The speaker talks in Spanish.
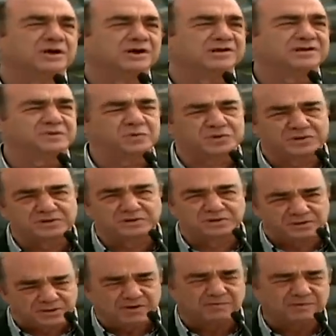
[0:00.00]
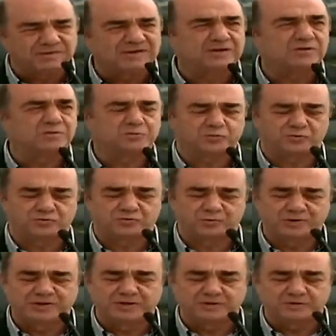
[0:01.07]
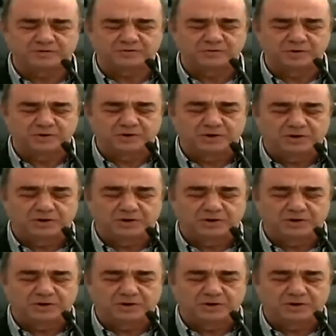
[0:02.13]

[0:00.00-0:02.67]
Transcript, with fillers: ha sido revisado por los médicos